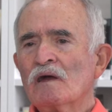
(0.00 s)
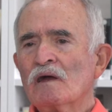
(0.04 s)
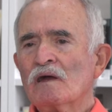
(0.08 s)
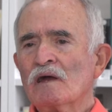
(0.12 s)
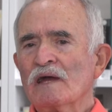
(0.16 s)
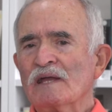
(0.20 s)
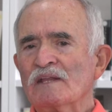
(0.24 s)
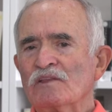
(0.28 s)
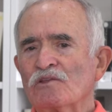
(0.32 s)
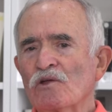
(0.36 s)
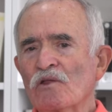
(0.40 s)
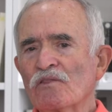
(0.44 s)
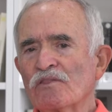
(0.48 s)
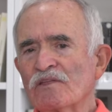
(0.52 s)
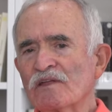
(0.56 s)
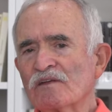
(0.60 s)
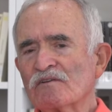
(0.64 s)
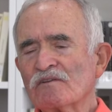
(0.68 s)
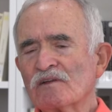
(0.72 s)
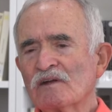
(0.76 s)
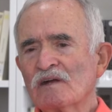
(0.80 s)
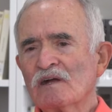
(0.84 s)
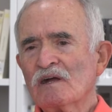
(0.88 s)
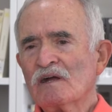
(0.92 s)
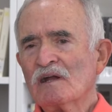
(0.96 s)

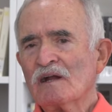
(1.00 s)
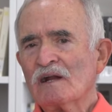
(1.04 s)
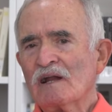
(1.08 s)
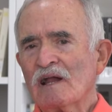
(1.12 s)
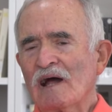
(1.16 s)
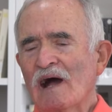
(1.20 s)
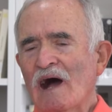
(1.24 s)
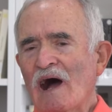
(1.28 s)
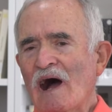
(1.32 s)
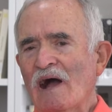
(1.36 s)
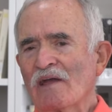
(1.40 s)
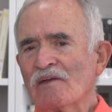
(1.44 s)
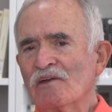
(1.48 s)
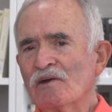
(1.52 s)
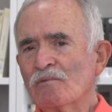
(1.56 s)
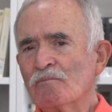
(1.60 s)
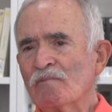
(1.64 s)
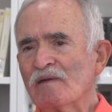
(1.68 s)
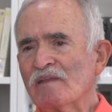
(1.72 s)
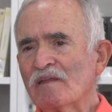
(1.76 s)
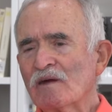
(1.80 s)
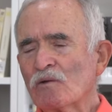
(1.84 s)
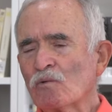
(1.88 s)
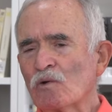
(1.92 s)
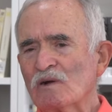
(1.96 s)
Entonces, allí me
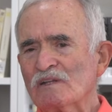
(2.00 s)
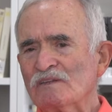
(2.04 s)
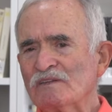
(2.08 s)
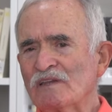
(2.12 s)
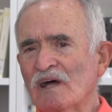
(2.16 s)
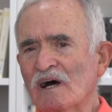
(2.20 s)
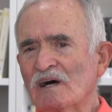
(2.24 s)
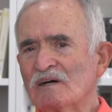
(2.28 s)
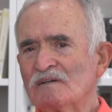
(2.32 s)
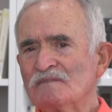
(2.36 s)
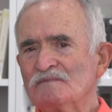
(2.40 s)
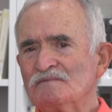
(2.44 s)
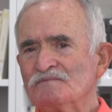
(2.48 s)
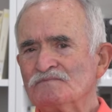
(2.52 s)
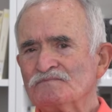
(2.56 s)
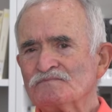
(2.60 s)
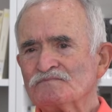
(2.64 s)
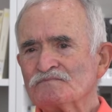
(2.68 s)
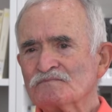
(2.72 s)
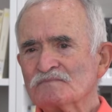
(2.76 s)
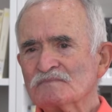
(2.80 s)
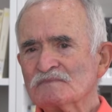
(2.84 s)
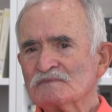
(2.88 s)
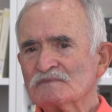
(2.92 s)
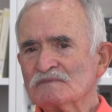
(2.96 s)
di cuenta
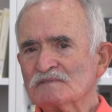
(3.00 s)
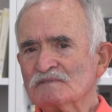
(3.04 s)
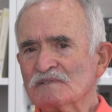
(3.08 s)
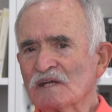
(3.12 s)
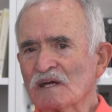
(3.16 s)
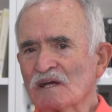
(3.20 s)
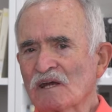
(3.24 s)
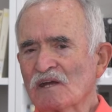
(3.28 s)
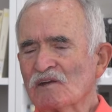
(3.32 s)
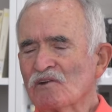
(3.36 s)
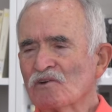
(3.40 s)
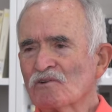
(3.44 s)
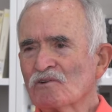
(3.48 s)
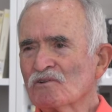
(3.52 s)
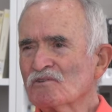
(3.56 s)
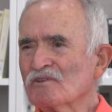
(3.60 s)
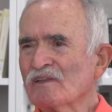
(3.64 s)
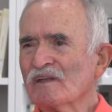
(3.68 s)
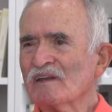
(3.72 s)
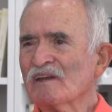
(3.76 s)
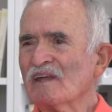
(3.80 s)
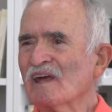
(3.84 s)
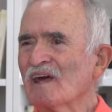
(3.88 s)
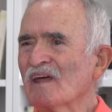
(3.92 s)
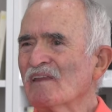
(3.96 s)
de que yo no
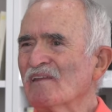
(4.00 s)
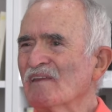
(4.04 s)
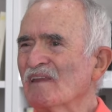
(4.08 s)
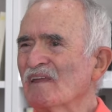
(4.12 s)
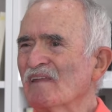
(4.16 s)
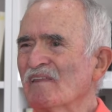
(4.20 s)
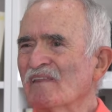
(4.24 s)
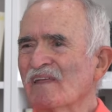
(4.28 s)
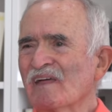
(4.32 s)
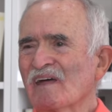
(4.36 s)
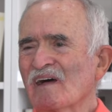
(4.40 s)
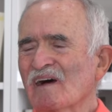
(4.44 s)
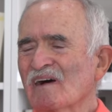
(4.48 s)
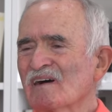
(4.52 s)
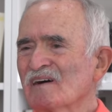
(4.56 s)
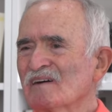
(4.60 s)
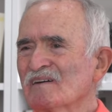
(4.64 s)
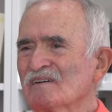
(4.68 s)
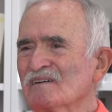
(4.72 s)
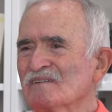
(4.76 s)
tenía ni idea